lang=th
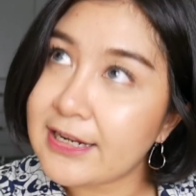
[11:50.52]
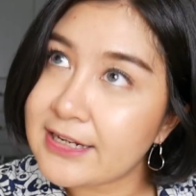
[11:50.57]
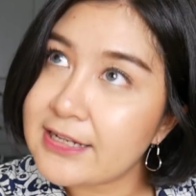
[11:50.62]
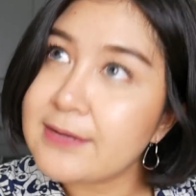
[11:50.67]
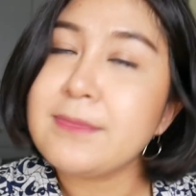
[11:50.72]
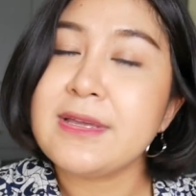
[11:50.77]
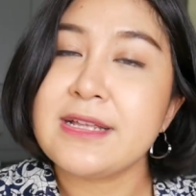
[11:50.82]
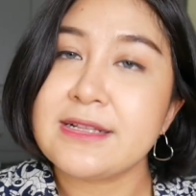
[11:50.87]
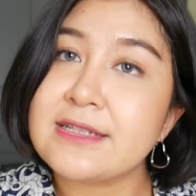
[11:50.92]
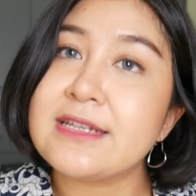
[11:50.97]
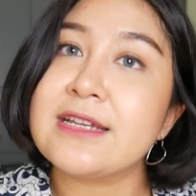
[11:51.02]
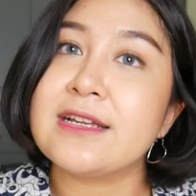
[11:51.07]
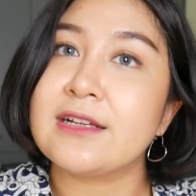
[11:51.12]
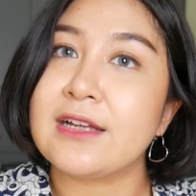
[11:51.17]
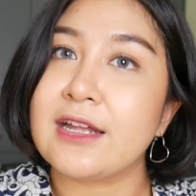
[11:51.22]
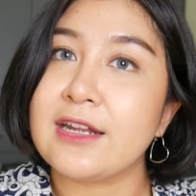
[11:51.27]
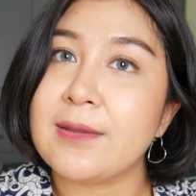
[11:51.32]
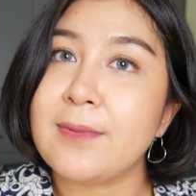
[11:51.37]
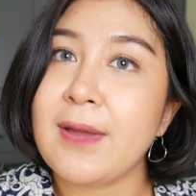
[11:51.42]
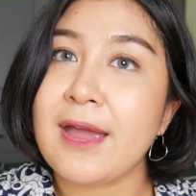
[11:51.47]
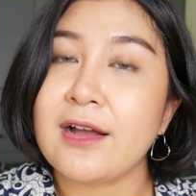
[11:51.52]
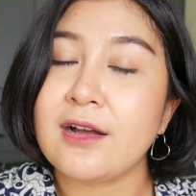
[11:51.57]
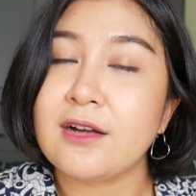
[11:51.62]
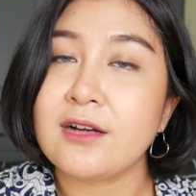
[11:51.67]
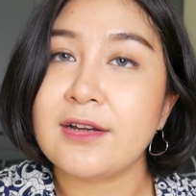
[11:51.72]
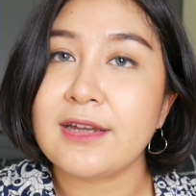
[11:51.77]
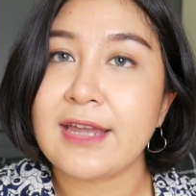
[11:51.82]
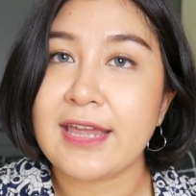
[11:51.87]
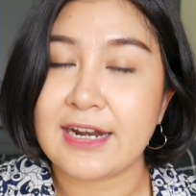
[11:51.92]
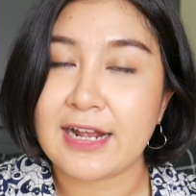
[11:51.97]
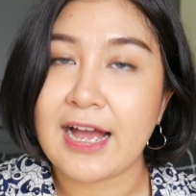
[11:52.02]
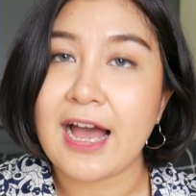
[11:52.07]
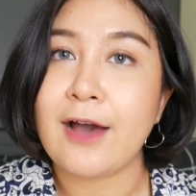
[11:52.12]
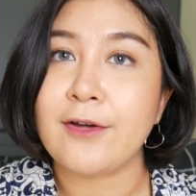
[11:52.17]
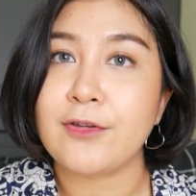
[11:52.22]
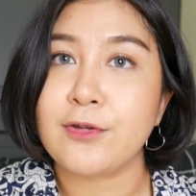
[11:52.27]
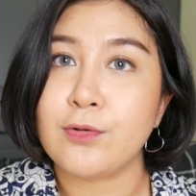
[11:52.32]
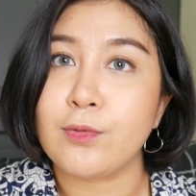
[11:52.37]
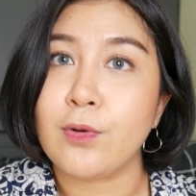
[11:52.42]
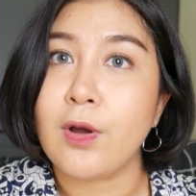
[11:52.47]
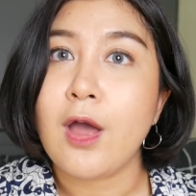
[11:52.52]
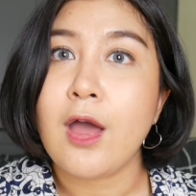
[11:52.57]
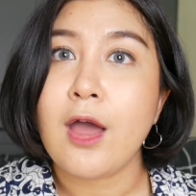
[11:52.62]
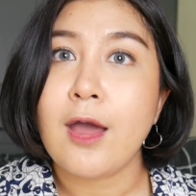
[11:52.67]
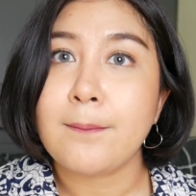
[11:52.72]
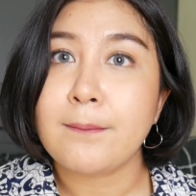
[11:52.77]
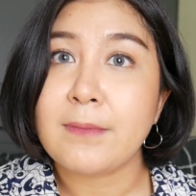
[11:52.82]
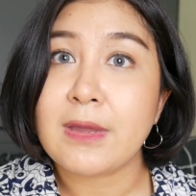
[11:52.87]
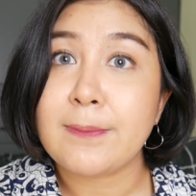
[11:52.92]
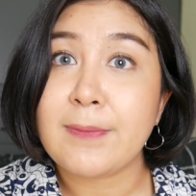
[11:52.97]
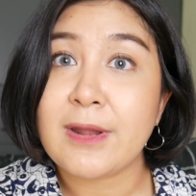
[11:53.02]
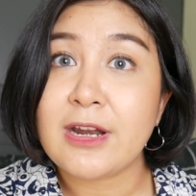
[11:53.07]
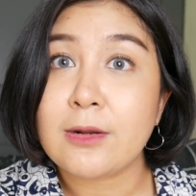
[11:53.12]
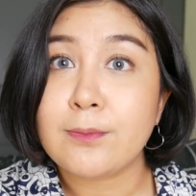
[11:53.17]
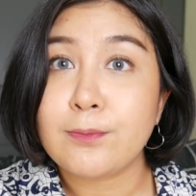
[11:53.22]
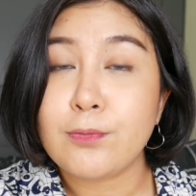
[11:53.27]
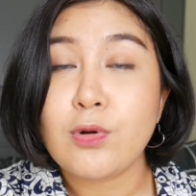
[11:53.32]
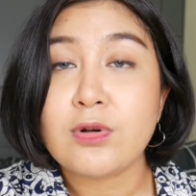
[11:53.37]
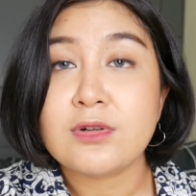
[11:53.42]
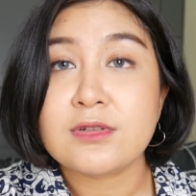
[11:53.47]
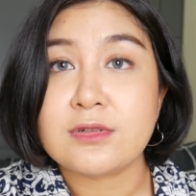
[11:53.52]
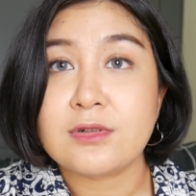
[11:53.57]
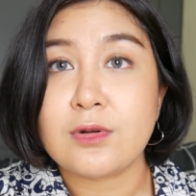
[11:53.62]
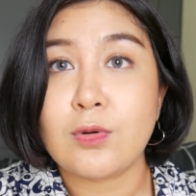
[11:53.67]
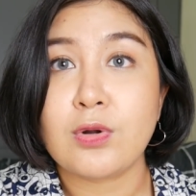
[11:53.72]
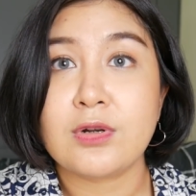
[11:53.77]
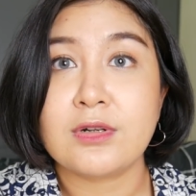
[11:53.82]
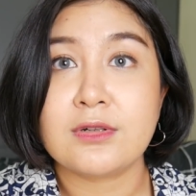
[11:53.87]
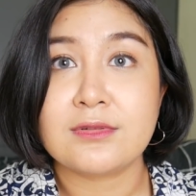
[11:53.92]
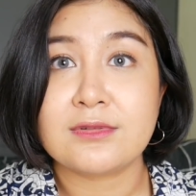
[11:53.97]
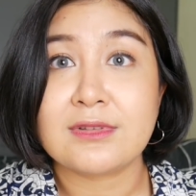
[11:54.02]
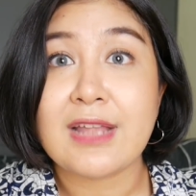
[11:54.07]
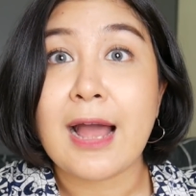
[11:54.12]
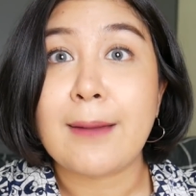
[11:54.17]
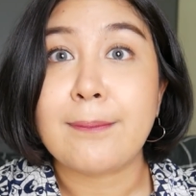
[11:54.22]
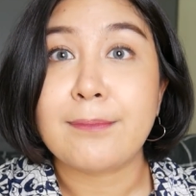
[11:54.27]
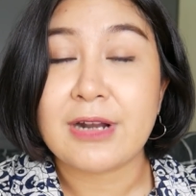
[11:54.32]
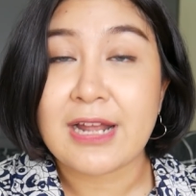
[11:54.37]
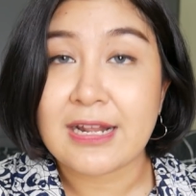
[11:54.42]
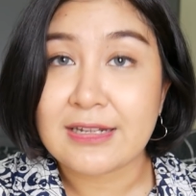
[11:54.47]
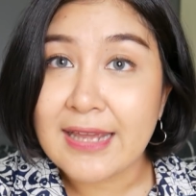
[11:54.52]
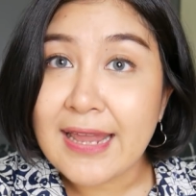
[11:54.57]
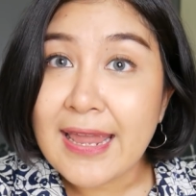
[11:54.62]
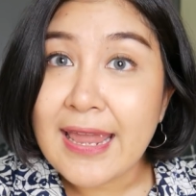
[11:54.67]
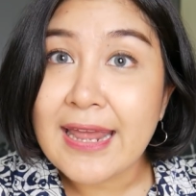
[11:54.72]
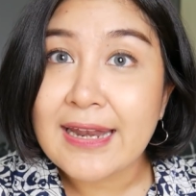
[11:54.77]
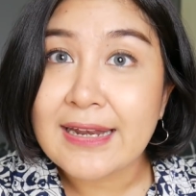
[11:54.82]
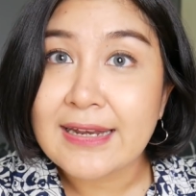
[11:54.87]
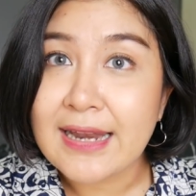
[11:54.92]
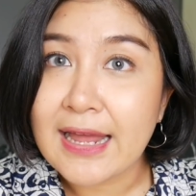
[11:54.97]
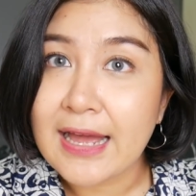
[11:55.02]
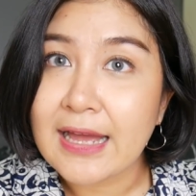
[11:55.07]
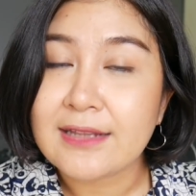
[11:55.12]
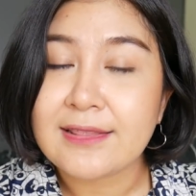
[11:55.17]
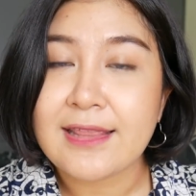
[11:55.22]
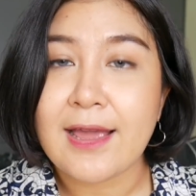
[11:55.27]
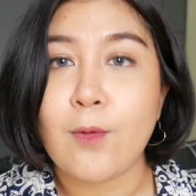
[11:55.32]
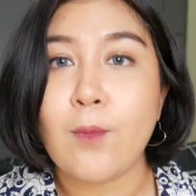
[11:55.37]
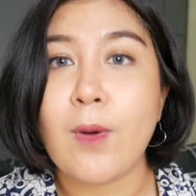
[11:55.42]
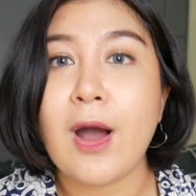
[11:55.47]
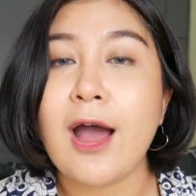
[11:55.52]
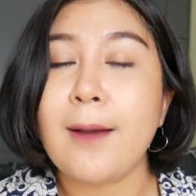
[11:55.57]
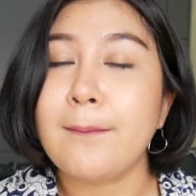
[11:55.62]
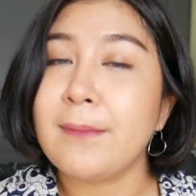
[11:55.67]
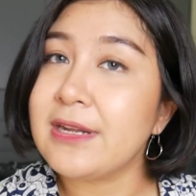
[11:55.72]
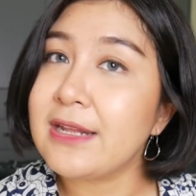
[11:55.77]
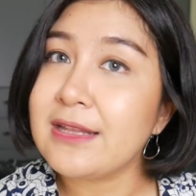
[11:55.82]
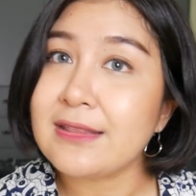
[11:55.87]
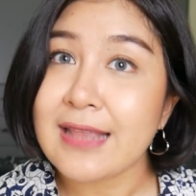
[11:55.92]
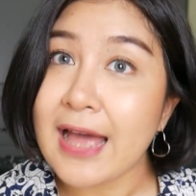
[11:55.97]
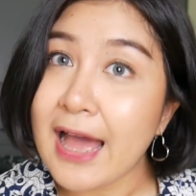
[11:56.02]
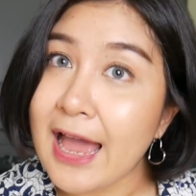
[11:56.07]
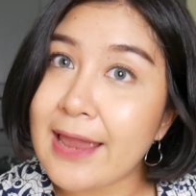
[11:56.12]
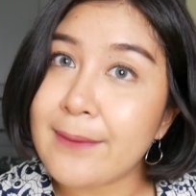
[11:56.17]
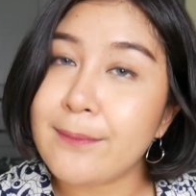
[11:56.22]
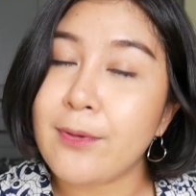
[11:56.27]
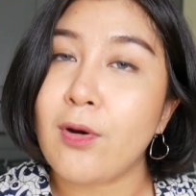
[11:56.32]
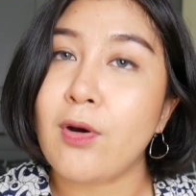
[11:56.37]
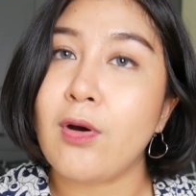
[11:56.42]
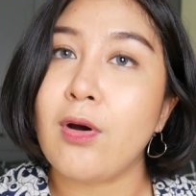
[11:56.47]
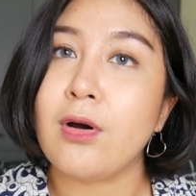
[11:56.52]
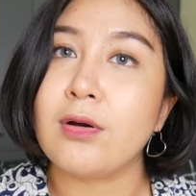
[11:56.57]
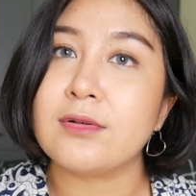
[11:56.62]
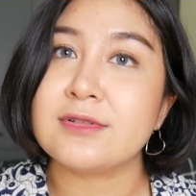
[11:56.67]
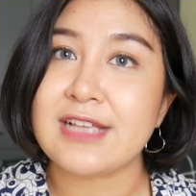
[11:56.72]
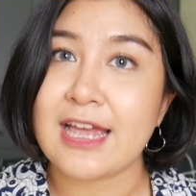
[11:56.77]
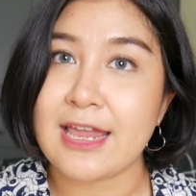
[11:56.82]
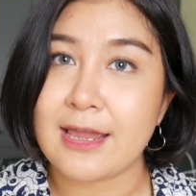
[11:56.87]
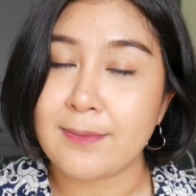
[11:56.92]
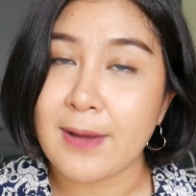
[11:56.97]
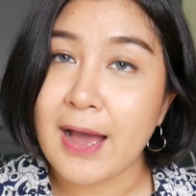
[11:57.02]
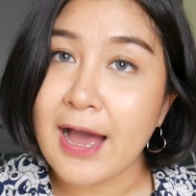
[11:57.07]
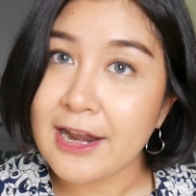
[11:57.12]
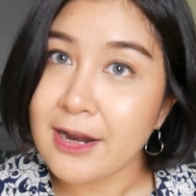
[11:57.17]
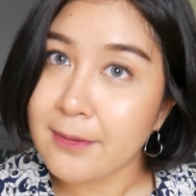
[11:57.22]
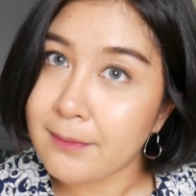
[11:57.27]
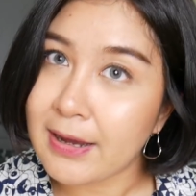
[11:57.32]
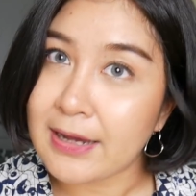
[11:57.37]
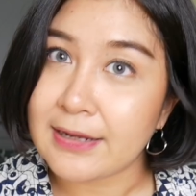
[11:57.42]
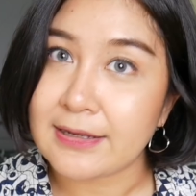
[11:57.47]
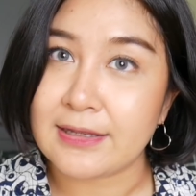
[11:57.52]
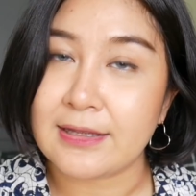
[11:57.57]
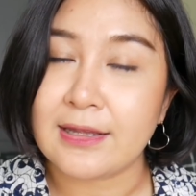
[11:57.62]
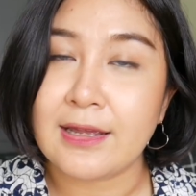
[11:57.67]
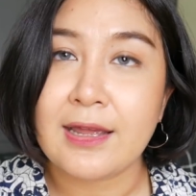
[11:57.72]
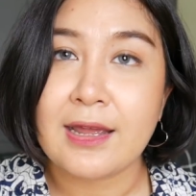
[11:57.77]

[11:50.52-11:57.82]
อันนี้มีจริงอันนี้แพรก็เคยเห็นข่าวอยู่มีเป็นพวกคนต่างประเทศนะแต่ว่าไม่ได้ตายเพราะใส่ผ้าอนามัย